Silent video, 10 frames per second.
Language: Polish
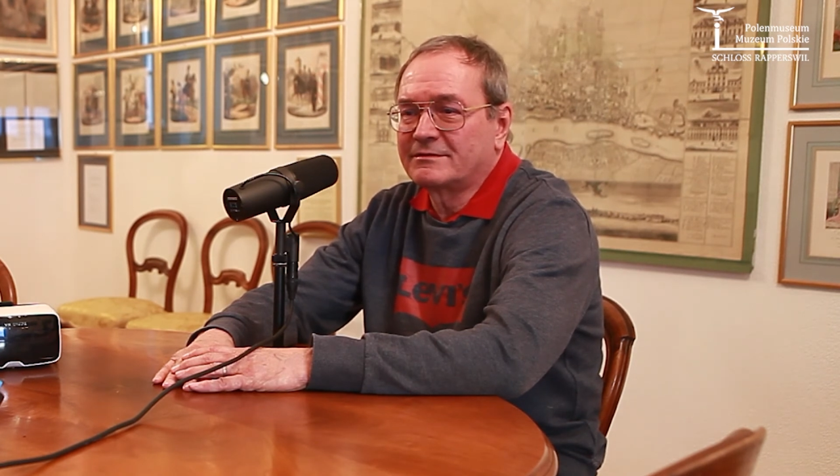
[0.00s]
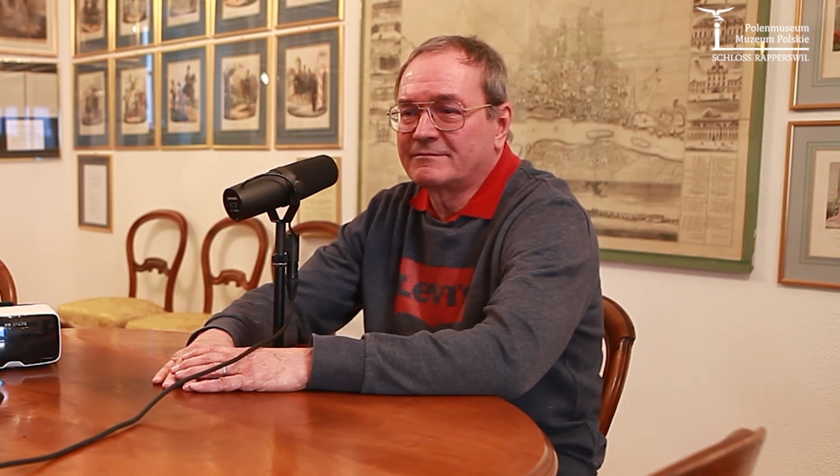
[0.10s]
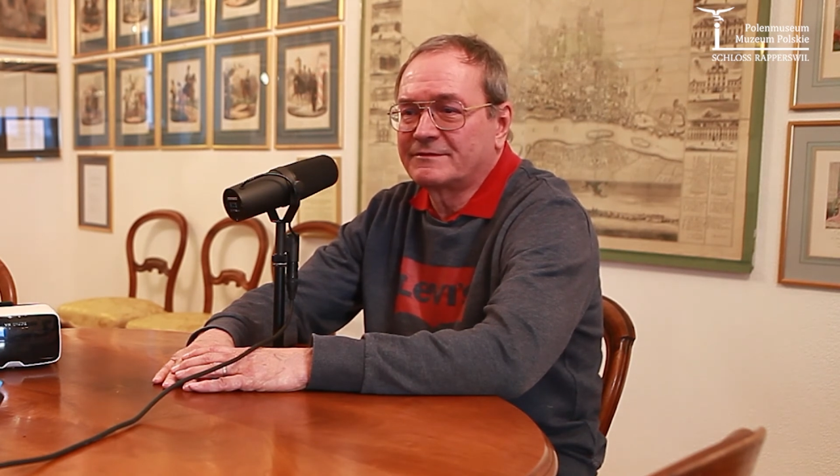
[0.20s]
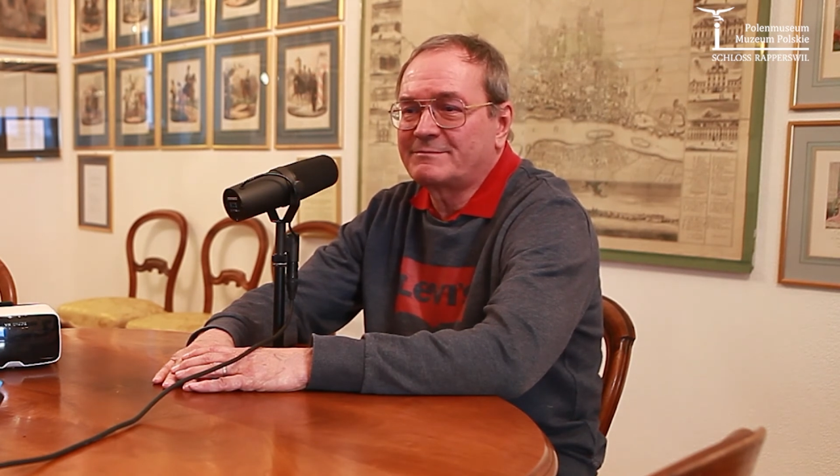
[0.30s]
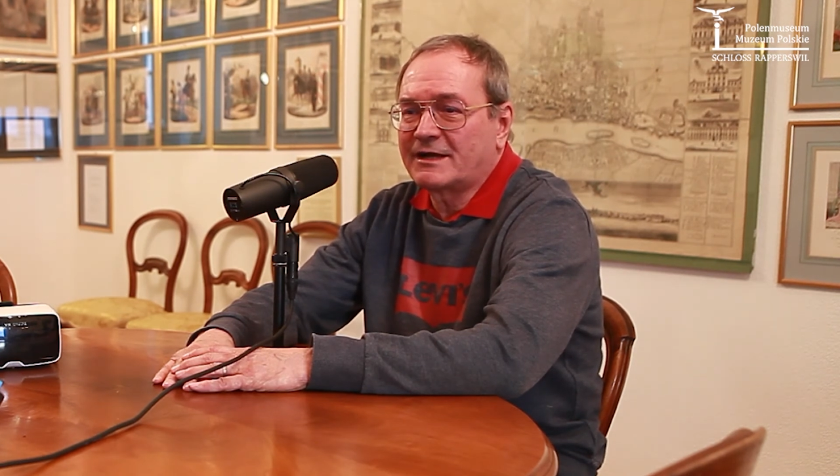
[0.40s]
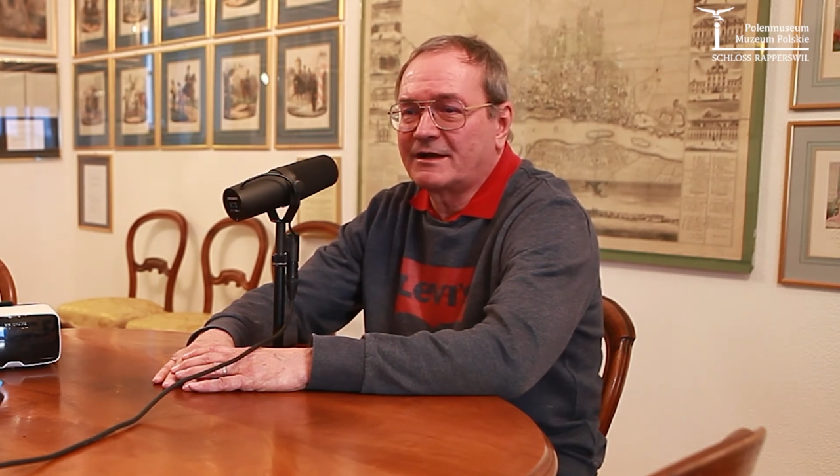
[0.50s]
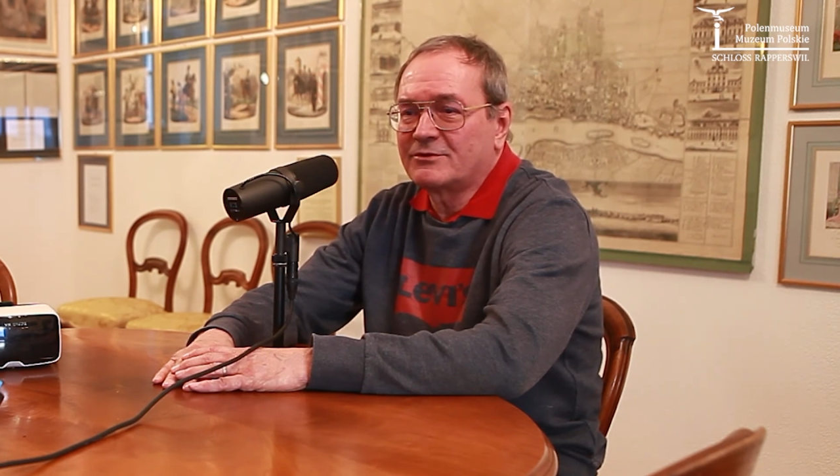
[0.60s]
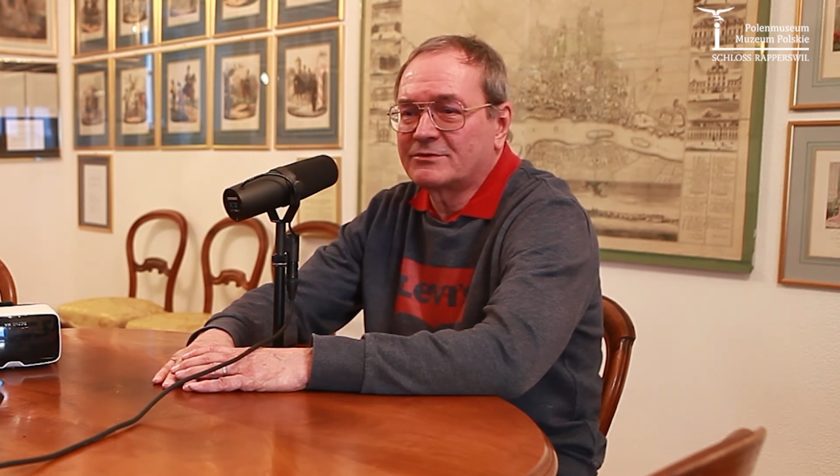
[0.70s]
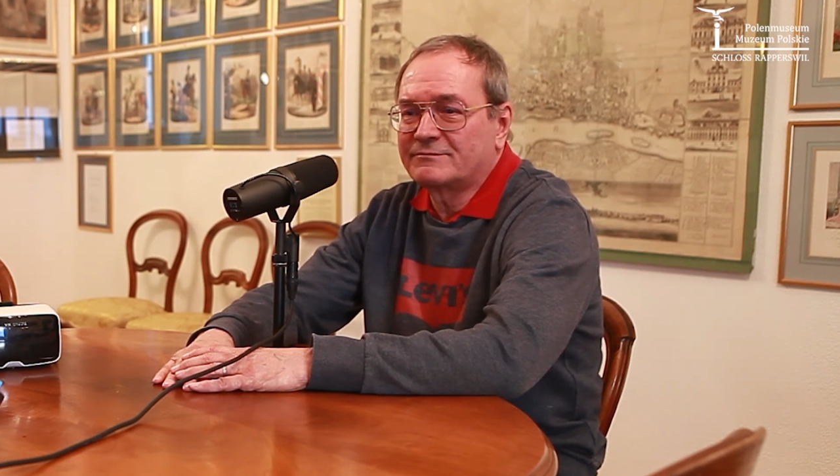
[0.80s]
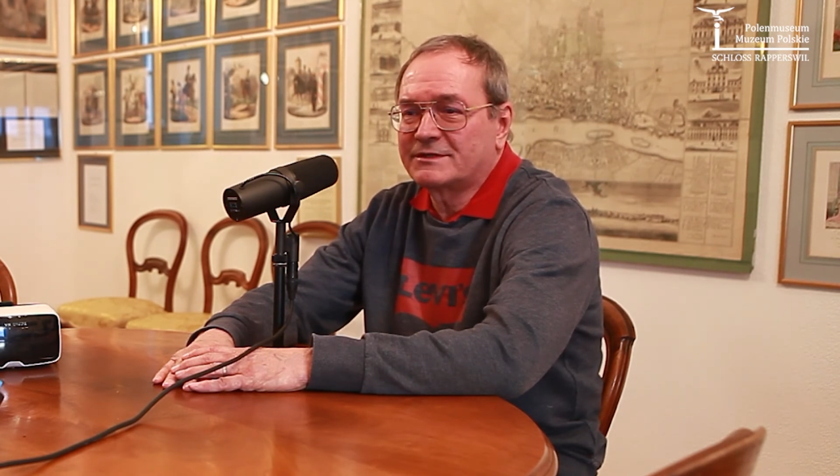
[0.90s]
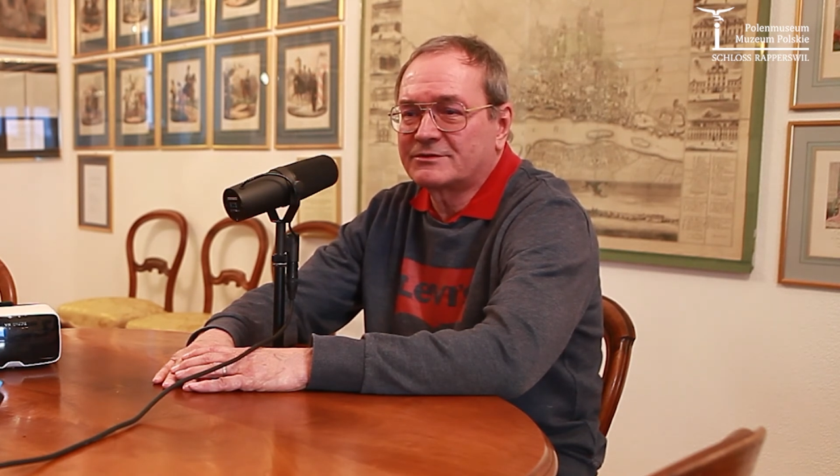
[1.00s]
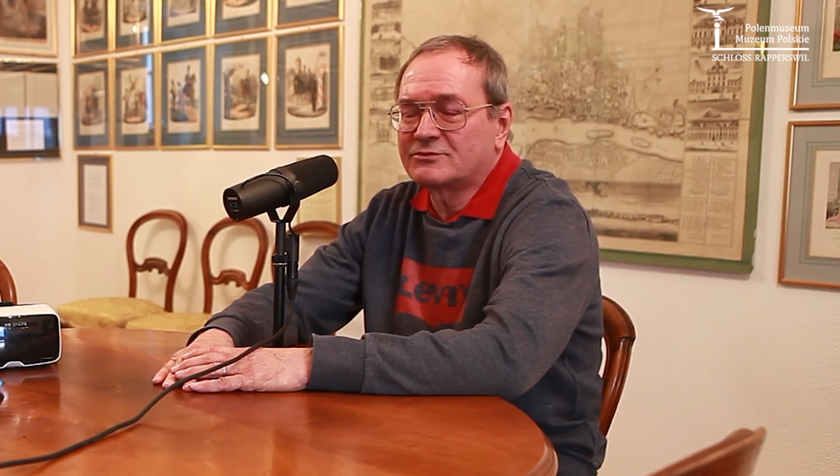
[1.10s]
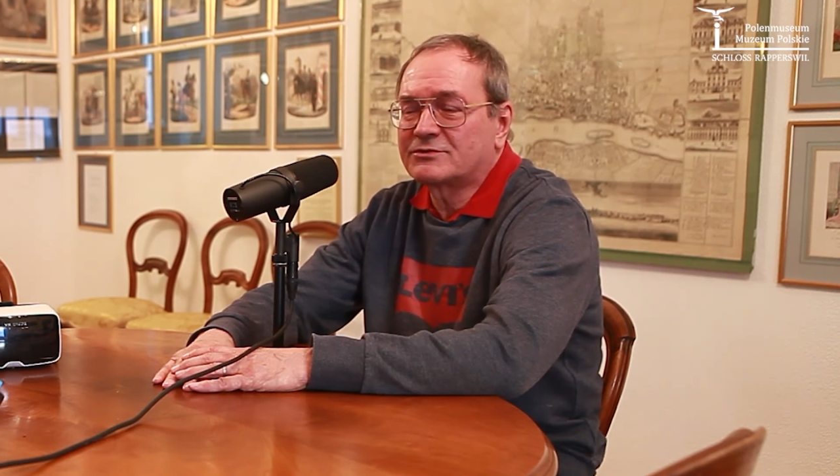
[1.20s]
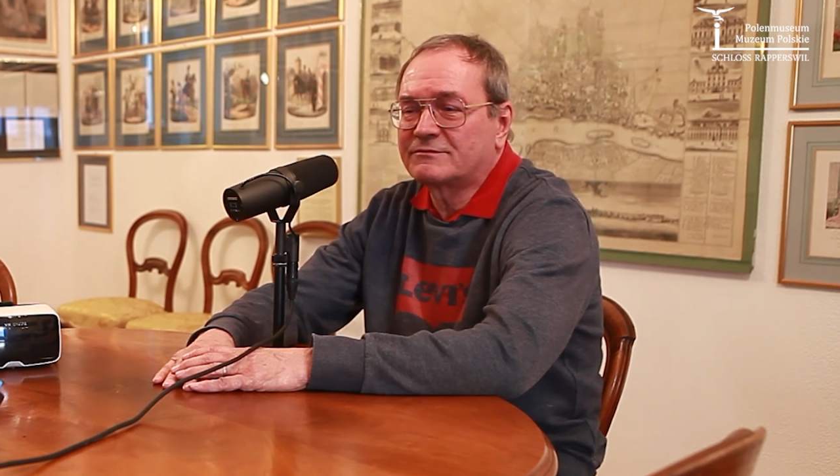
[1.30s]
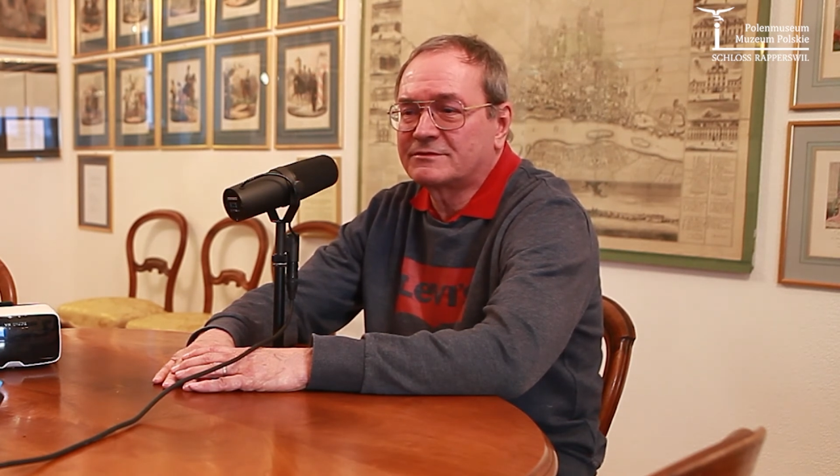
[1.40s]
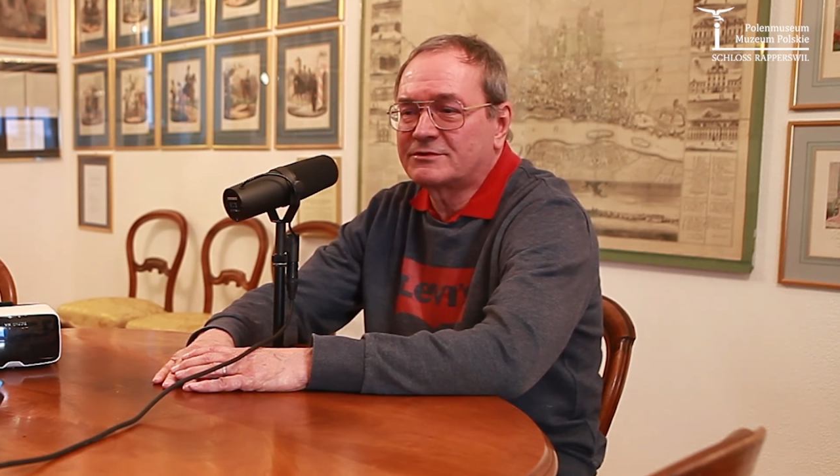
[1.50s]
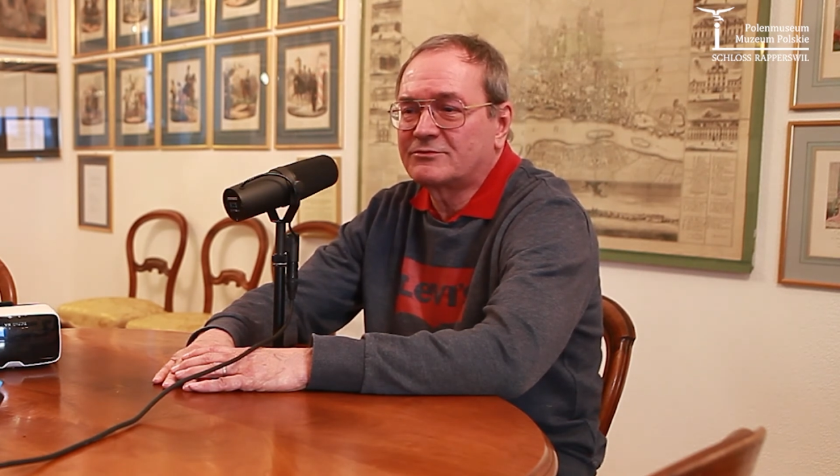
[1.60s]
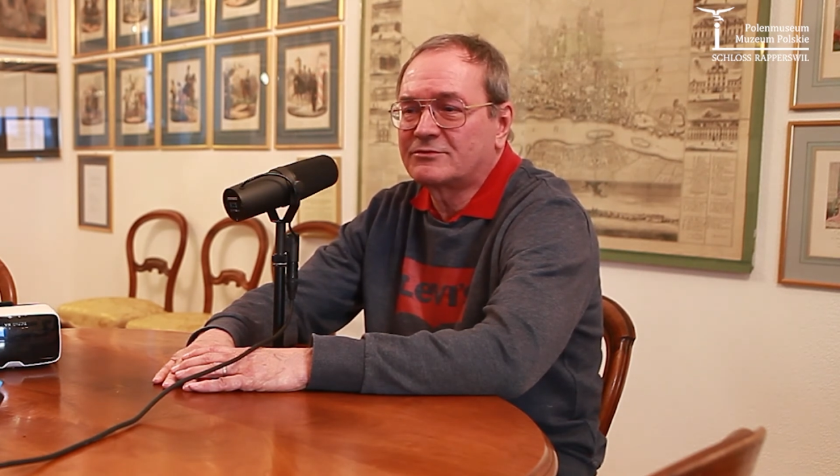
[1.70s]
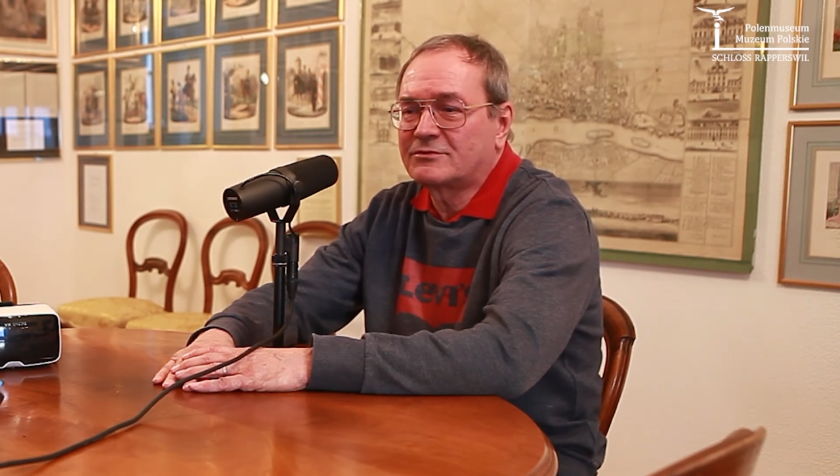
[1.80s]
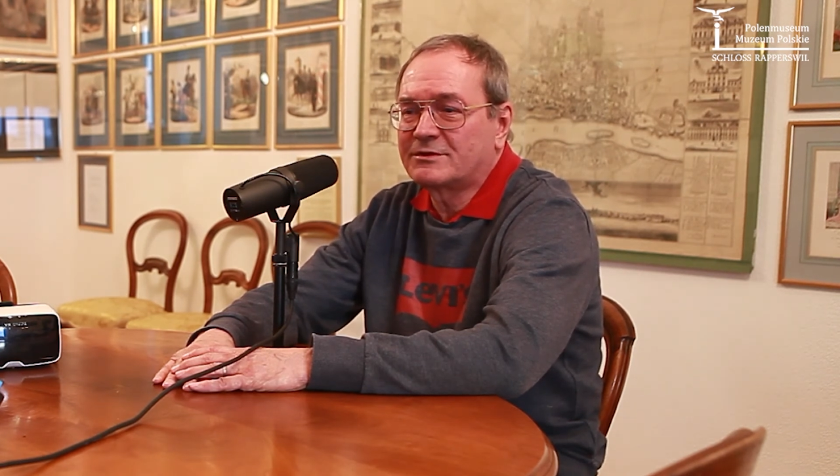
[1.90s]
wymagało również dużo
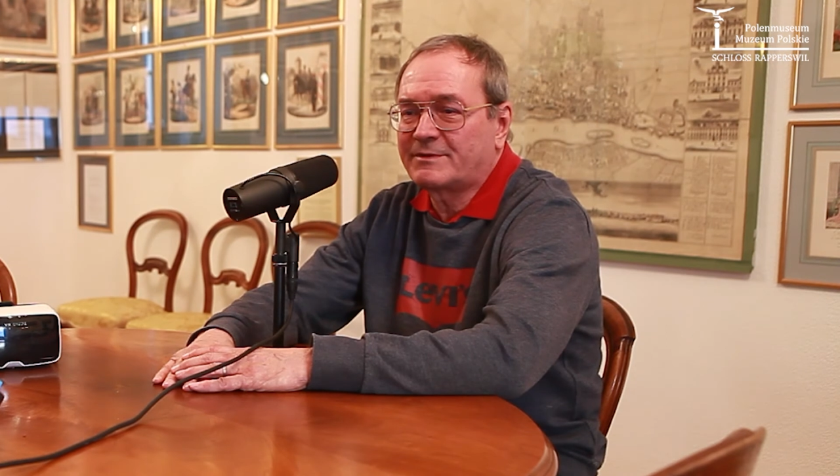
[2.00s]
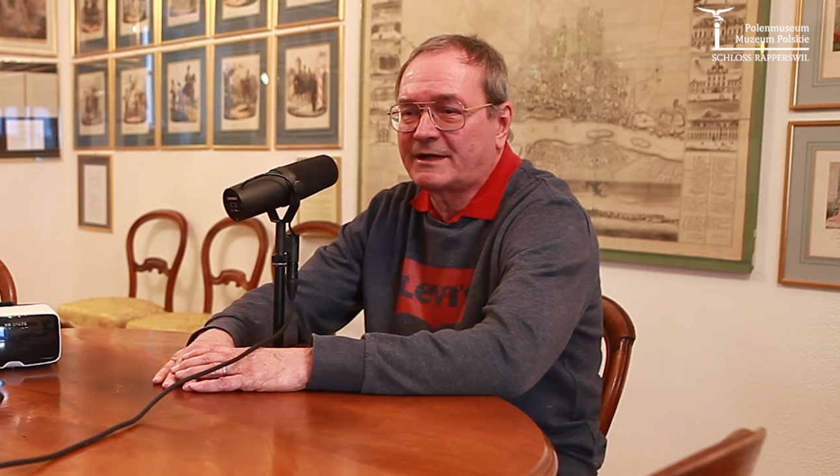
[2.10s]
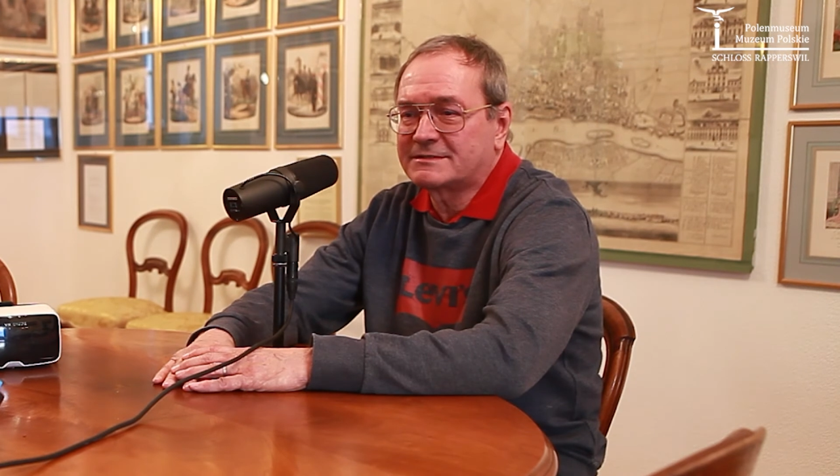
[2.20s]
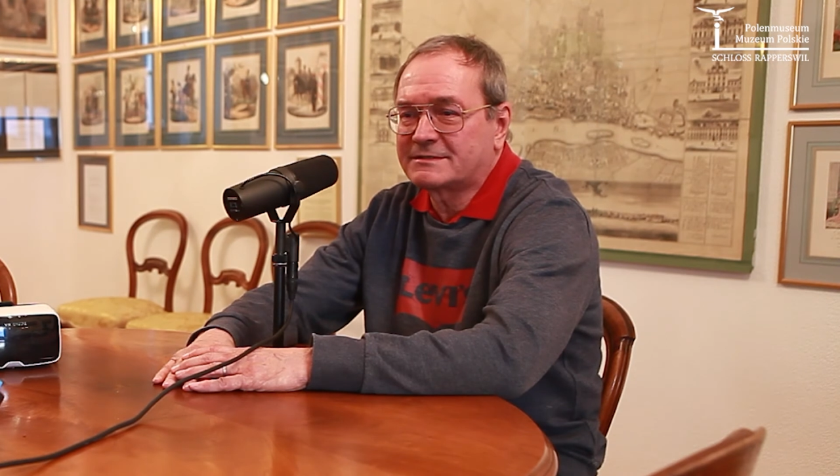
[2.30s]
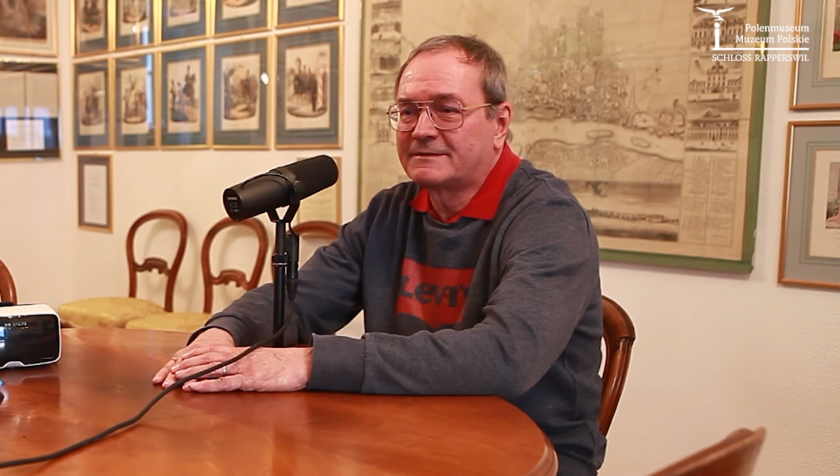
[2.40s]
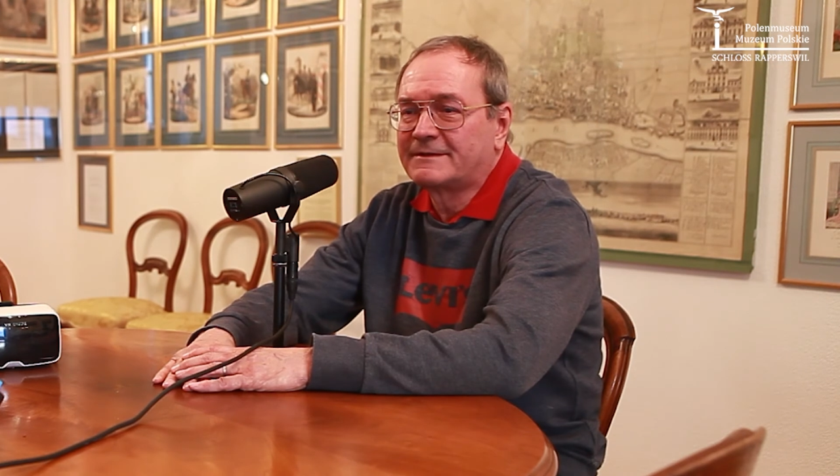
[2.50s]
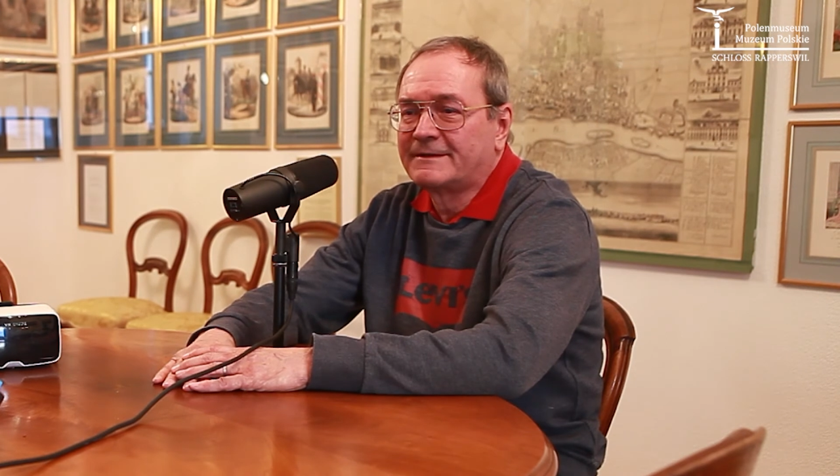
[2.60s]
wysiłku i pracy.